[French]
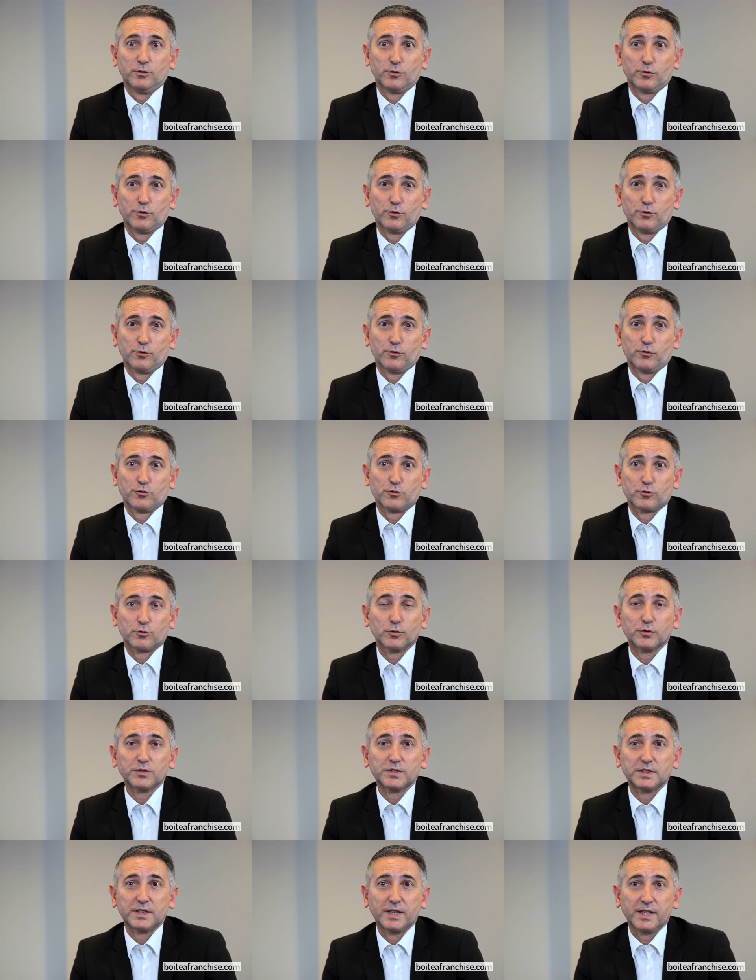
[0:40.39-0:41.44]
euh, je
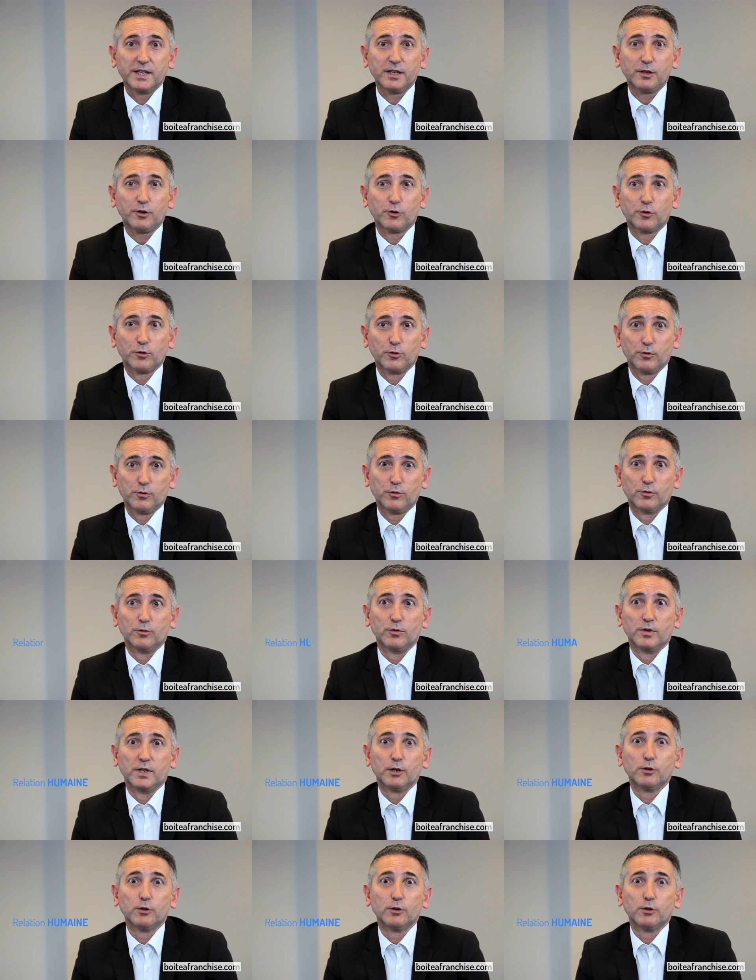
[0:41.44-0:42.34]
considère que euh,